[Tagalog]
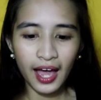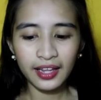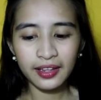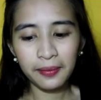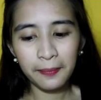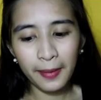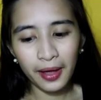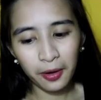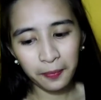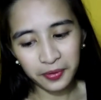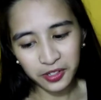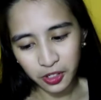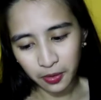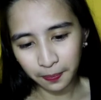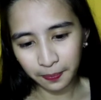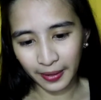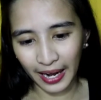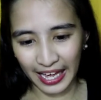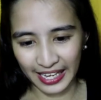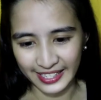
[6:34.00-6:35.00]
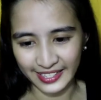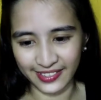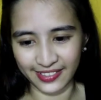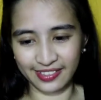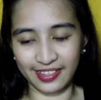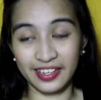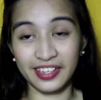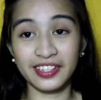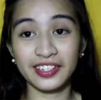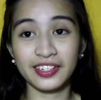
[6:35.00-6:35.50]
And then, meron pa siyang
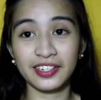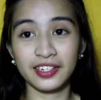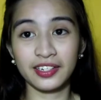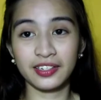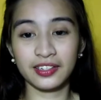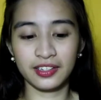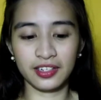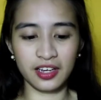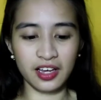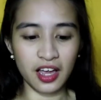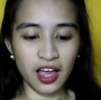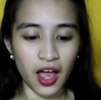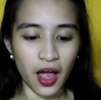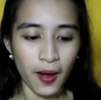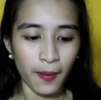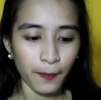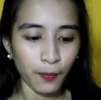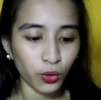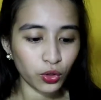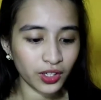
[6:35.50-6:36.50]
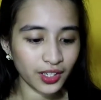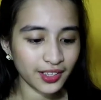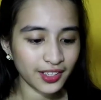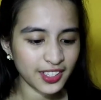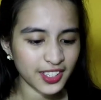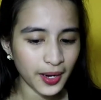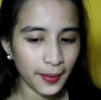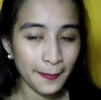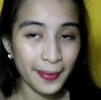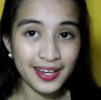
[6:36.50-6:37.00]
plastic. Buti
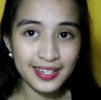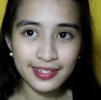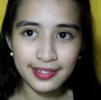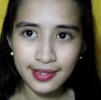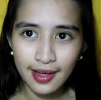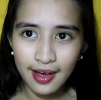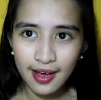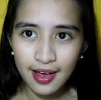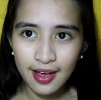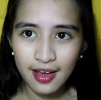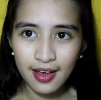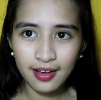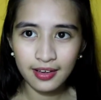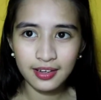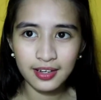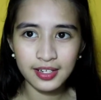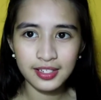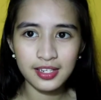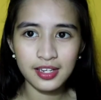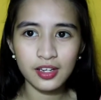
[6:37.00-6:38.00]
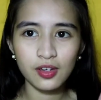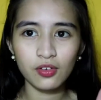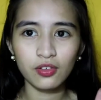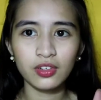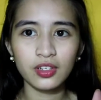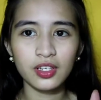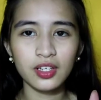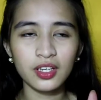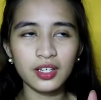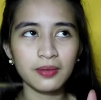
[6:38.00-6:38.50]
hindi siya basag. Kasi yung
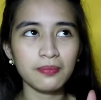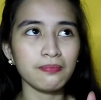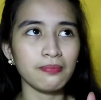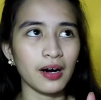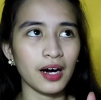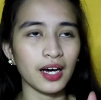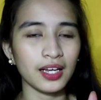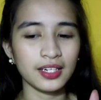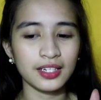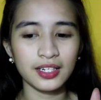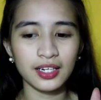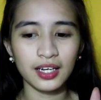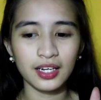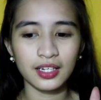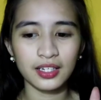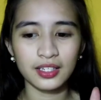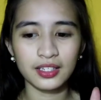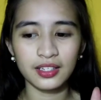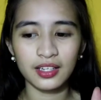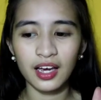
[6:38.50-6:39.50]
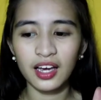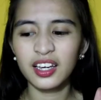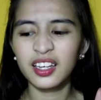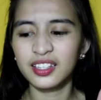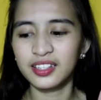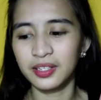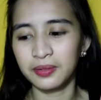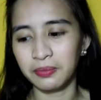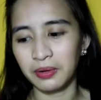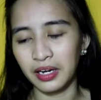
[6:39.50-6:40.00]
iba na nak... Ay,
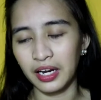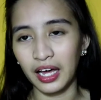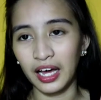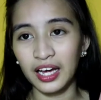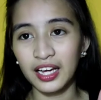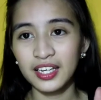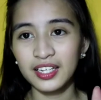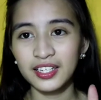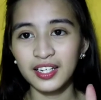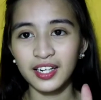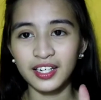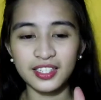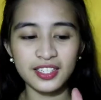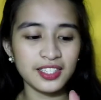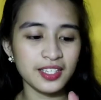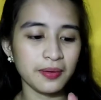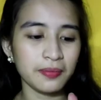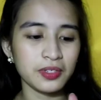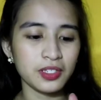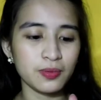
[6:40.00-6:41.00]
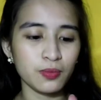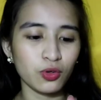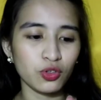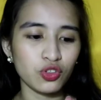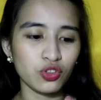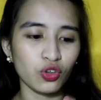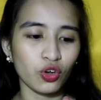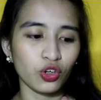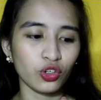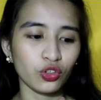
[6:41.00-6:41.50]
hindi pala. Kasi sa mismong
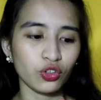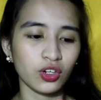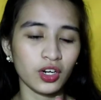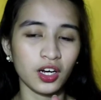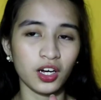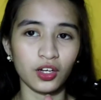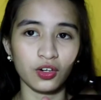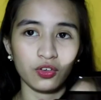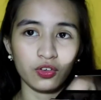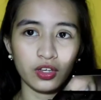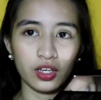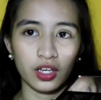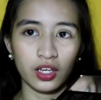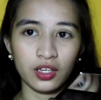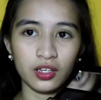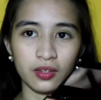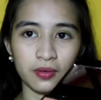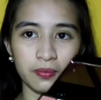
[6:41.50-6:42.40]
store to ng ano eh.